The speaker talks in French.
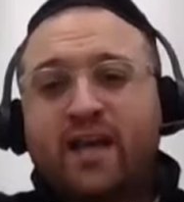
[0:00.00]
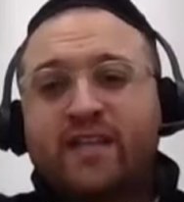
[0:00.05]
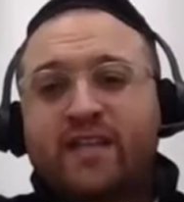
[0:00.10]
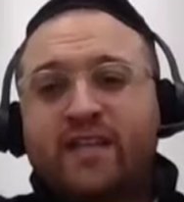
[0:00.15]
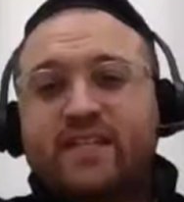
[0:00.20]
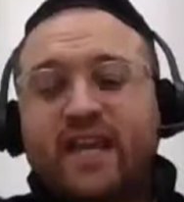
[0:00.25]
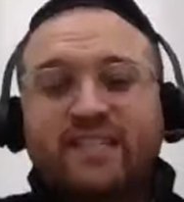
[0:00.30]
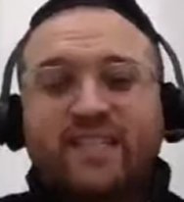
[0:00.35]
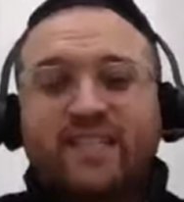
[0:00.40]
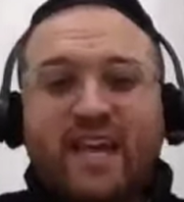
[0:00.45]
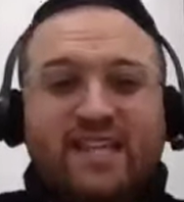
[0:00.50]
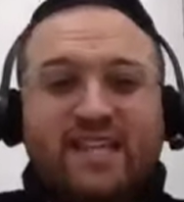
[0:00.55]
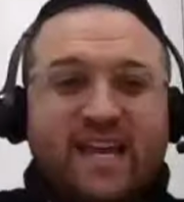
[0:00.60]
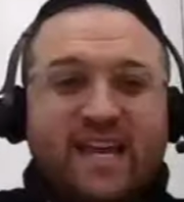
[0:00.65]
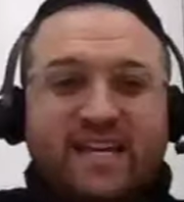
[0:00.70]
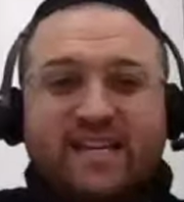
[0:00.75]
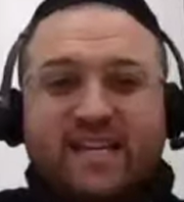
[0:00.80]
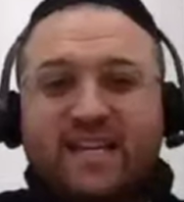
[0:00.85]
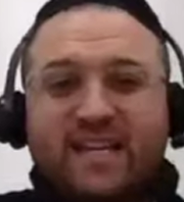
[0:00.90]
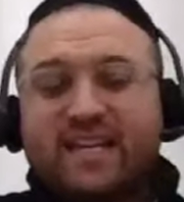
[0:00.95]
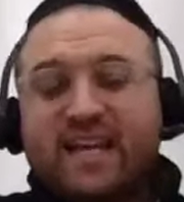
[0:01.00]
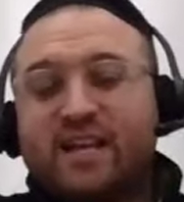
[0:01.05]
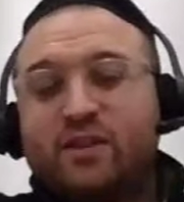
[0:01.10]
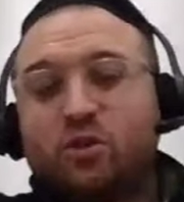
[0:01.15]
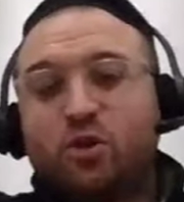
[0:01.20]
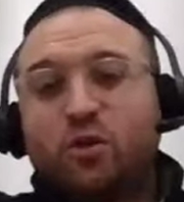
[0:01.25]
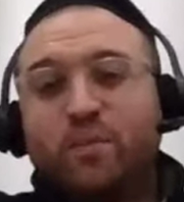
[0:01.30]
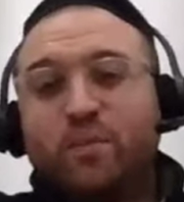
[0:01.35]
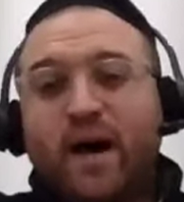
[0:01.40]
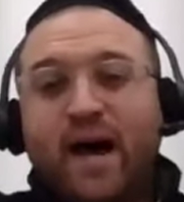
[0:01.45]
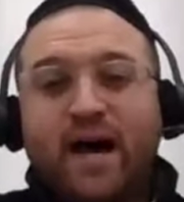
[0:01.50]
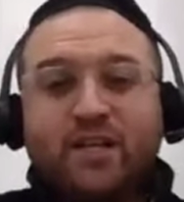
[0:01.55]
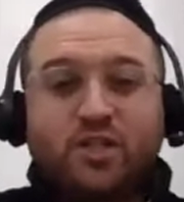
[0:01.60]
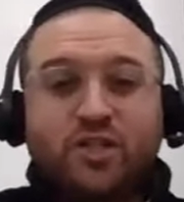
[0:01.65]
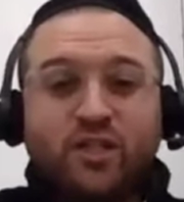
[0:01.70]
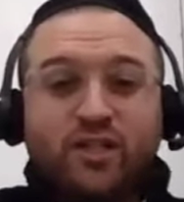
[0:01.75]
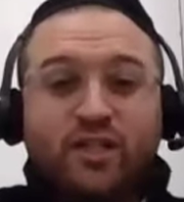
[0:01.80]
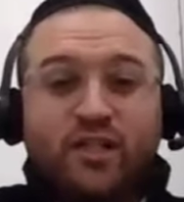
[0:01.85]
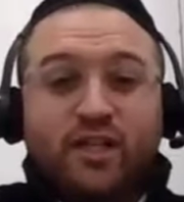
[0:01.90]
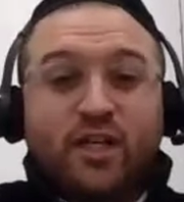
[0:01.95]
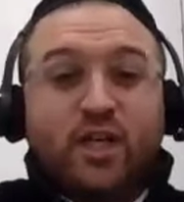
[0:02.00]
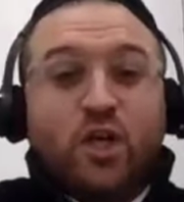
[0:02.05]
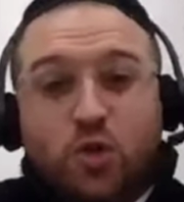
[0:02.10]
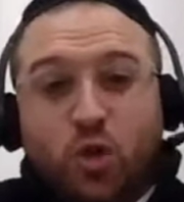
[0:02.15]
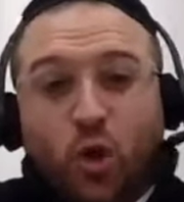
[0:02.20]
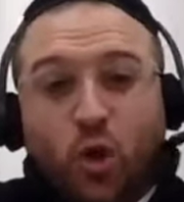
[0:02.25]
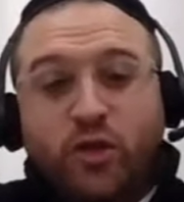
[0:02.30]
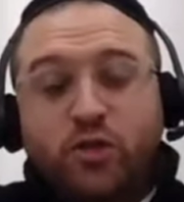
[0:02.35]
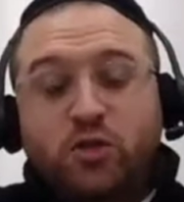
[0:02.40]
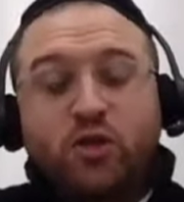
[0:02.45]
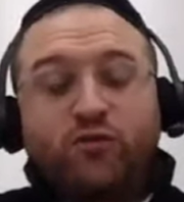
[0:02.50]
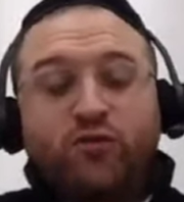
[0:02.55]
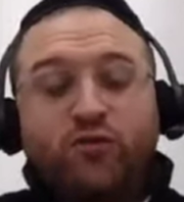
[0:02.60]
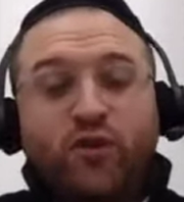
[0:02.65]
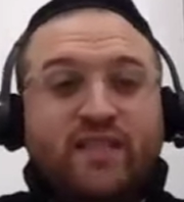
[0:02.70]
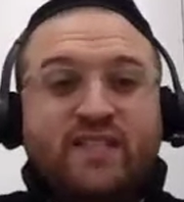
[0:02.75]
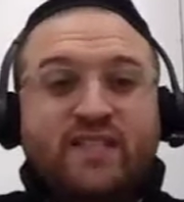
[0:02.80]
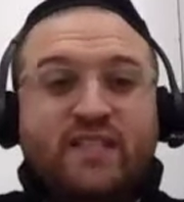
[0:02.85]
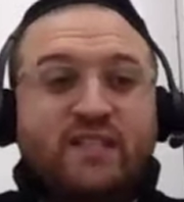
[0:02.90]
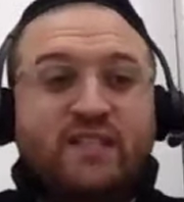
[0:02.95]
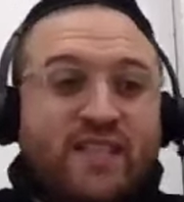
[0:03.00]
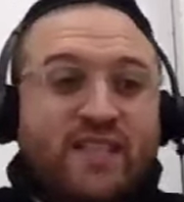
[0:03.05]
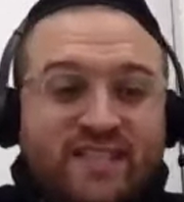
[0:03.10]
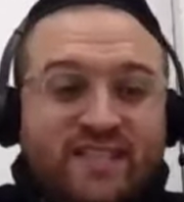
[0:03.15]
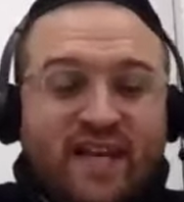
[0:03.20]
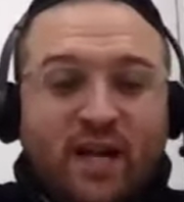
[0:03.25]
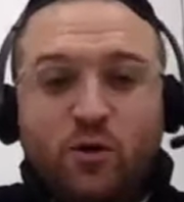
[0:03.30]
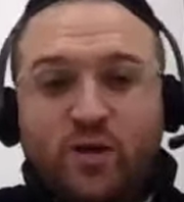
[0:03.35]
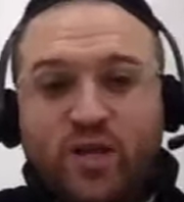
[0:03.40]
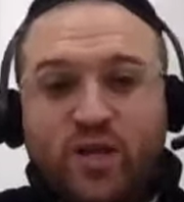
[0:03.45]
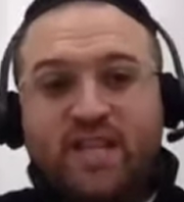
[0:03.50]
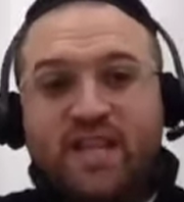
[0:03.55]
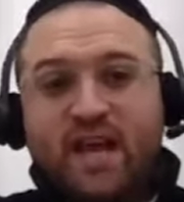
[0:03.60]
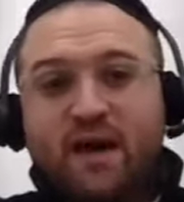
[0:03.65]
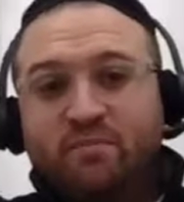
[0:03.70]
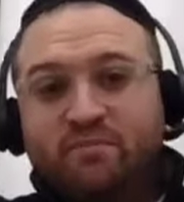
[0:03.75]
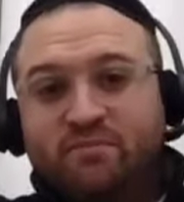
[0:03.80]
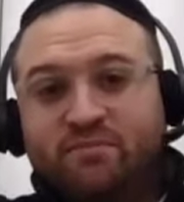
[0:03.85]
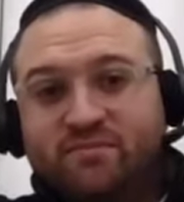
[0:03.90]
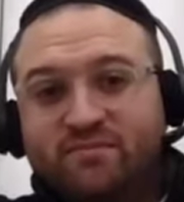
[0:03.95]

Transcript: aïe aïe aïe aïe, quel dommage. J'aurais dû faire, c'est ça le Gainam.